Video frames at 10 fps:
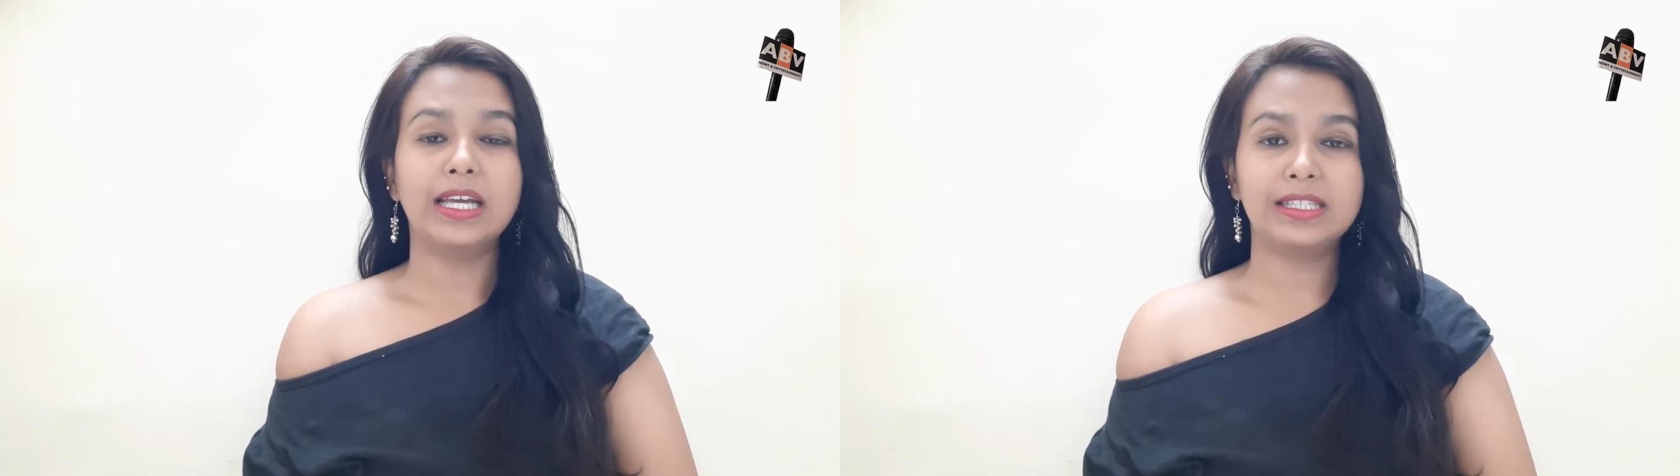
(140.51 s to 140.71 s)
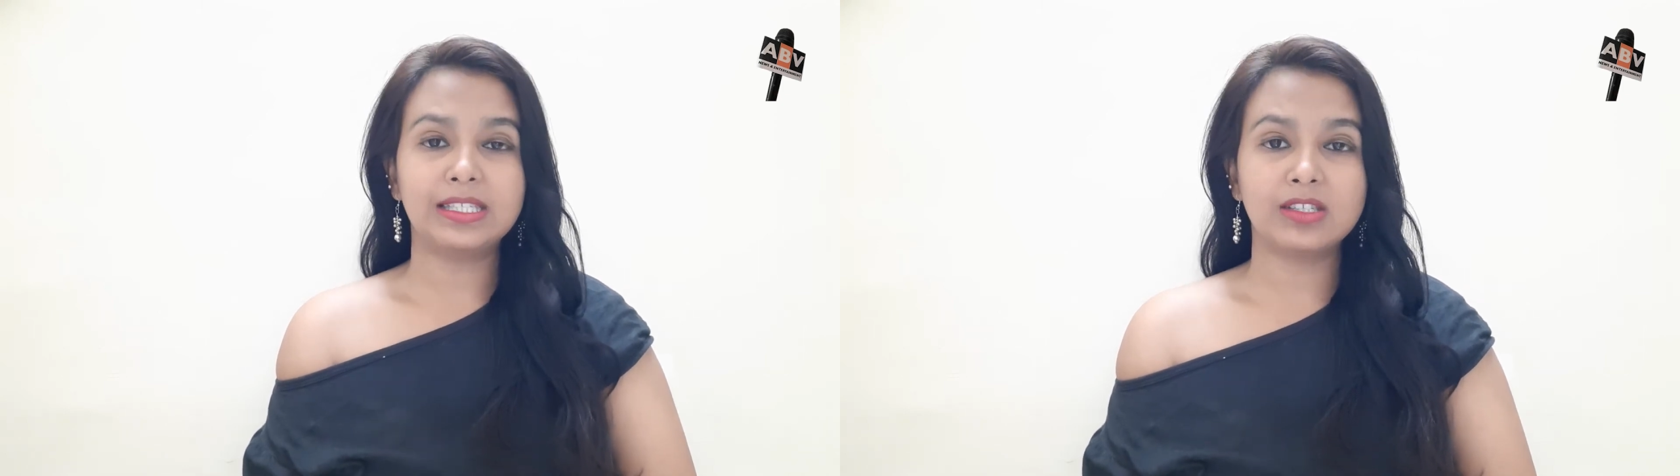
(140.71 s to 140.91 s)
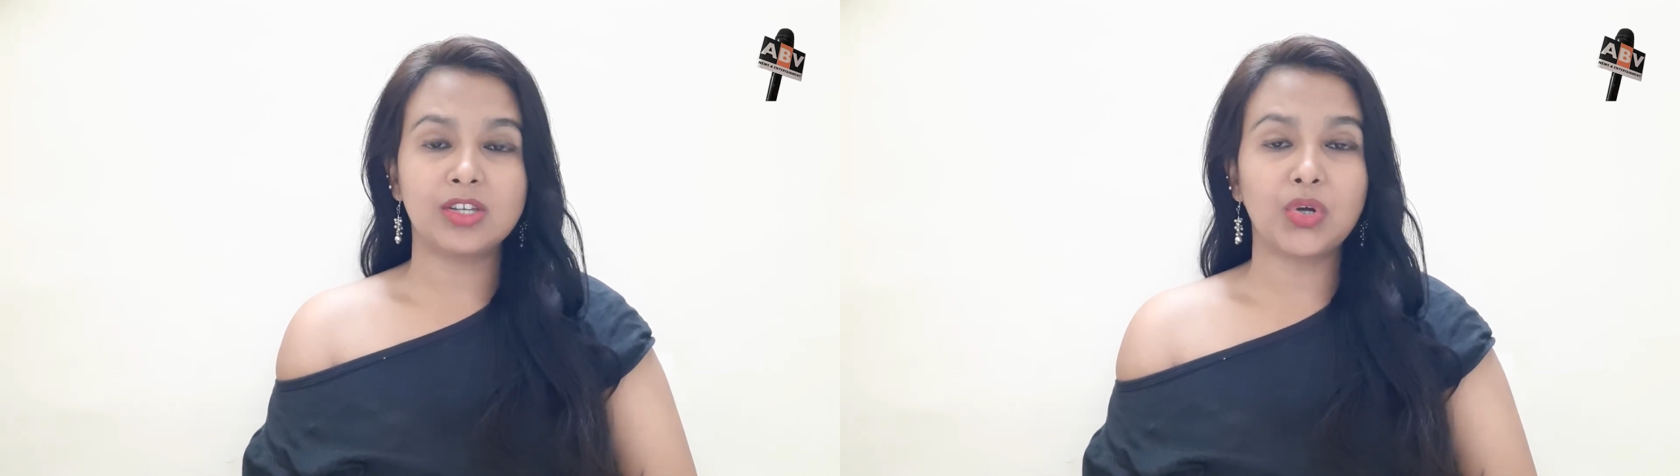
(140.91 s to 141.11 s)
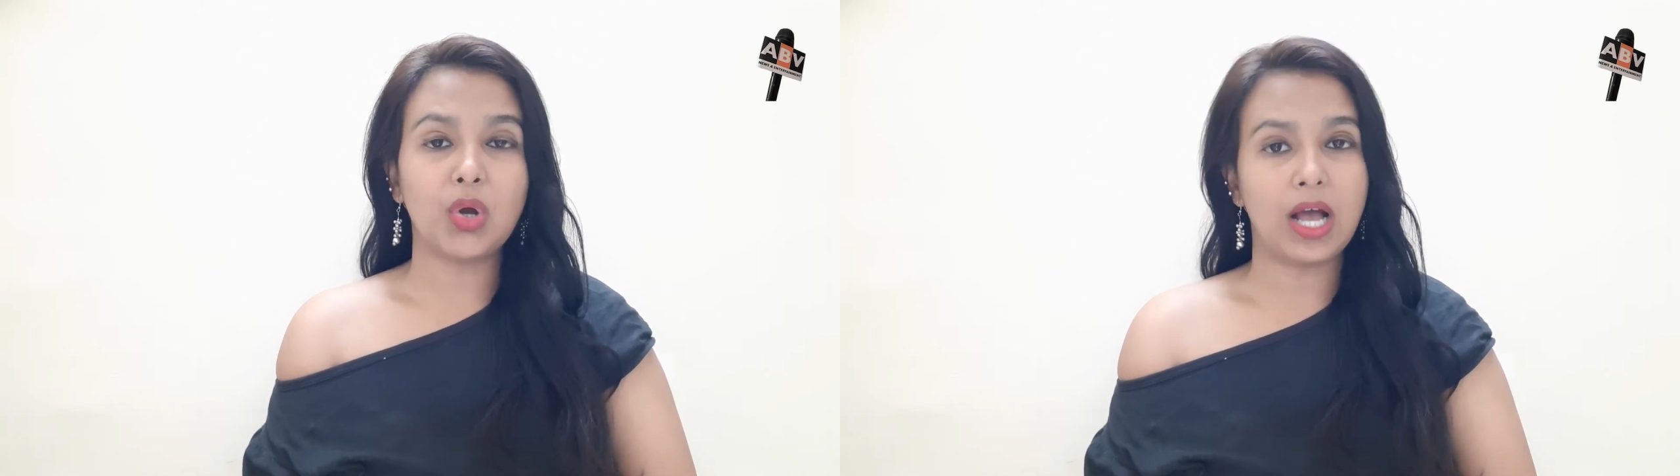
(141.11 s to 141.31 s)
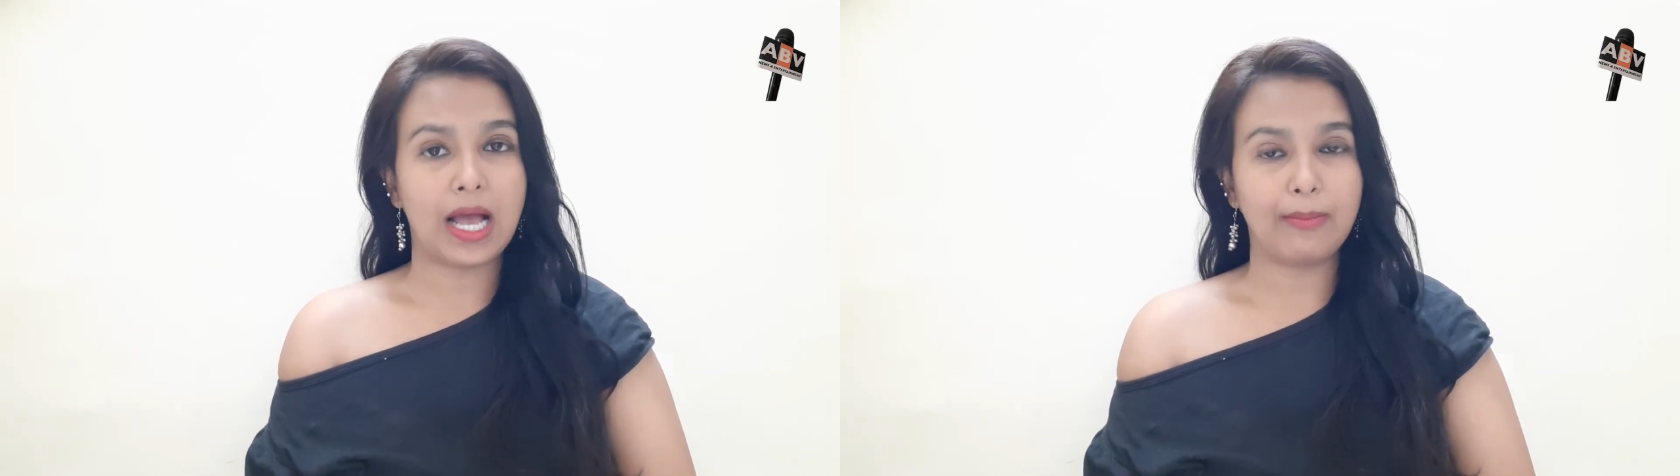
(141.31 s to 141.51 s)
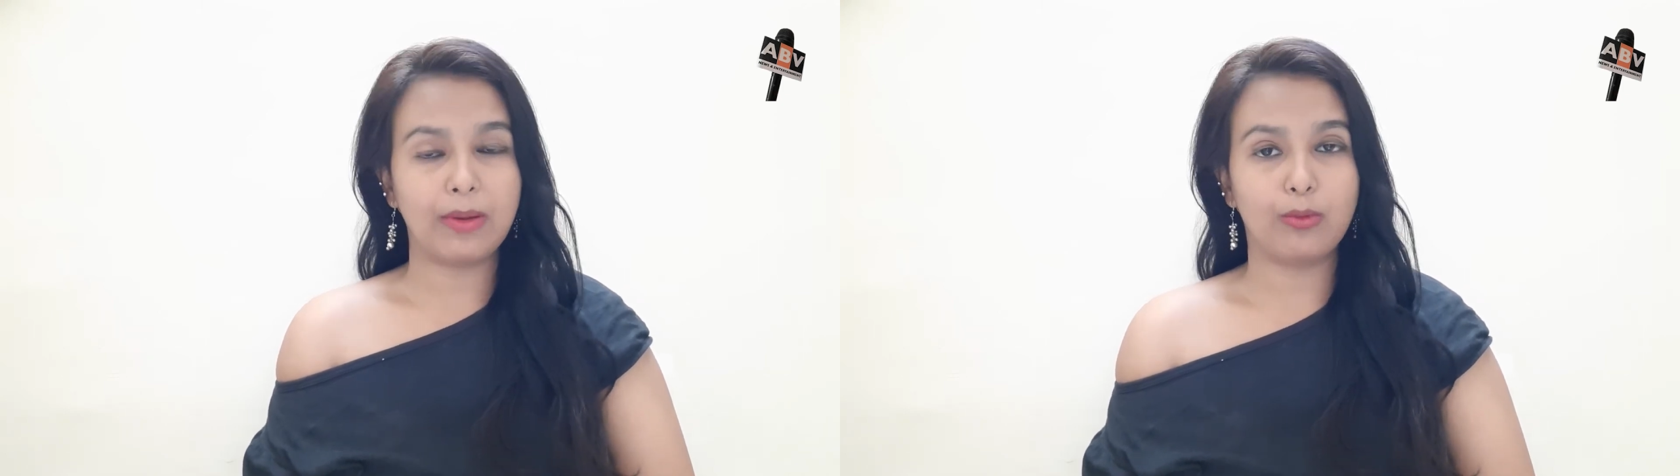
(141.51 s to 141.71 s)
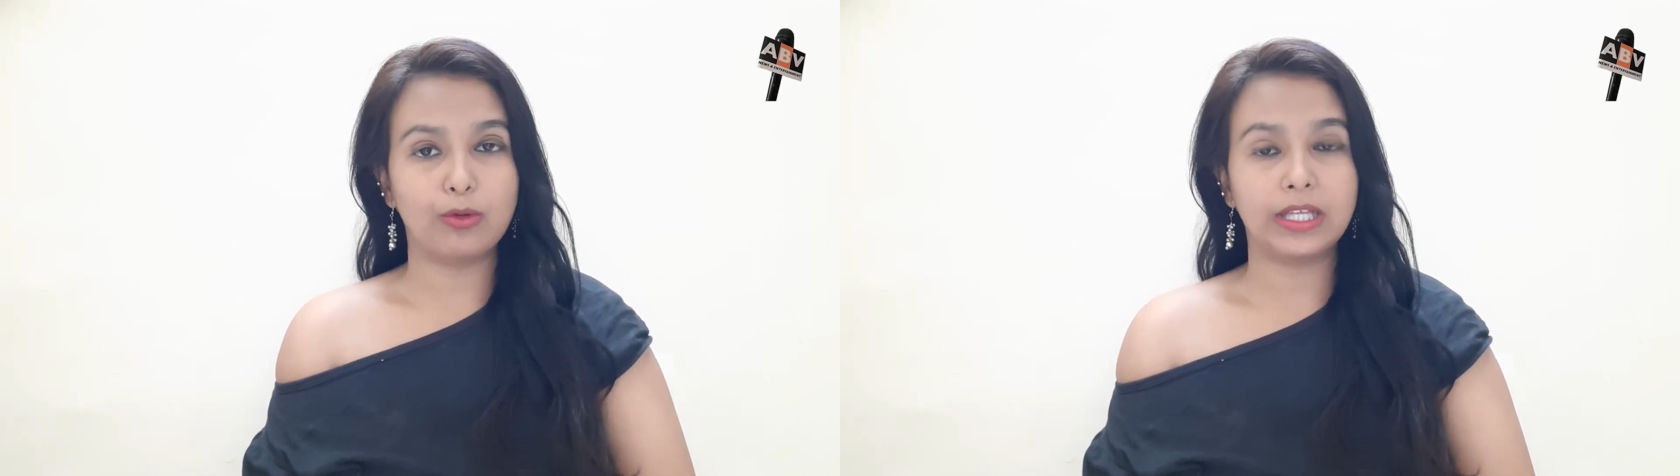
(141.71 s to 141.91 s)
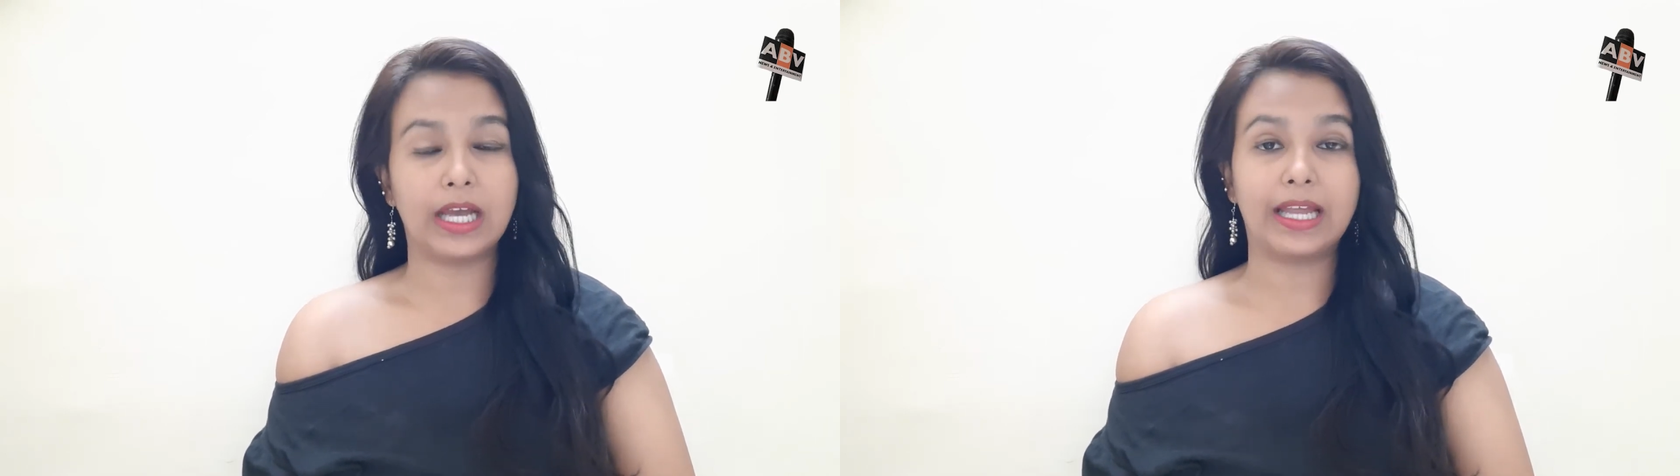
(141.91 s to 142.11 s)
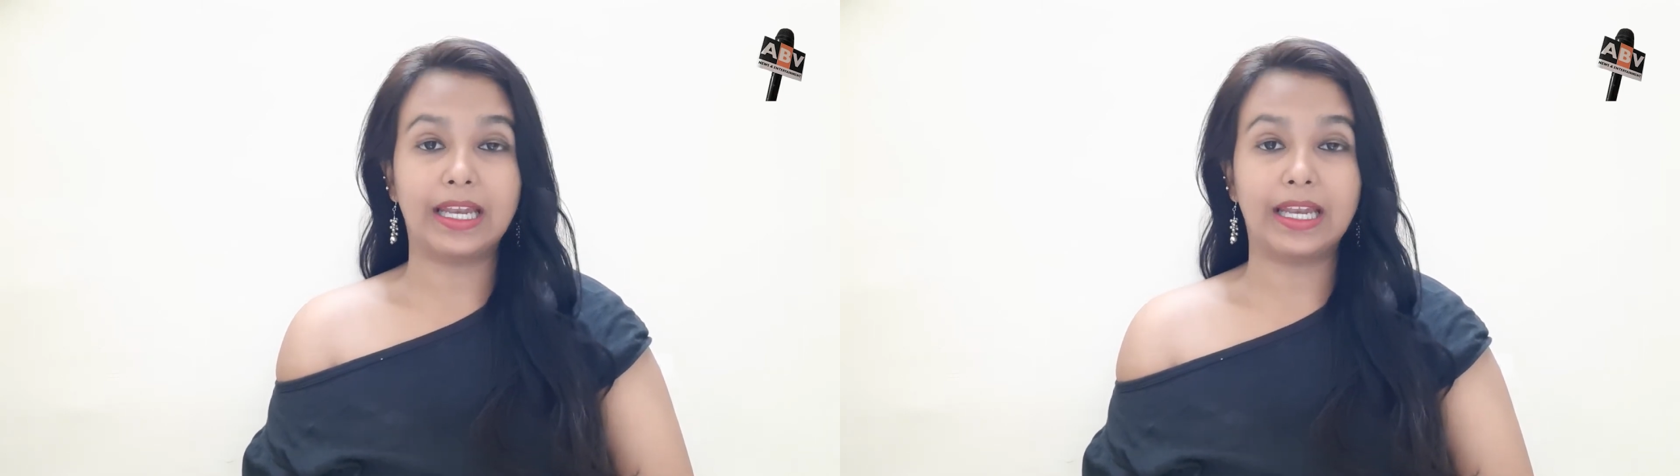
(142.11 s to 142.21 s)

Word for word: इस सीज़न को हामी बोल दिया